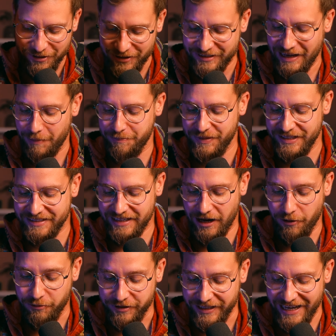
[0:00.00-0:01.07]
to
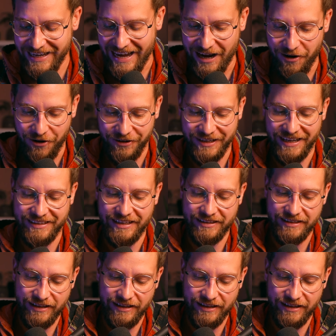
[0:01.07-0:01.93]
zapisał nie jako 1,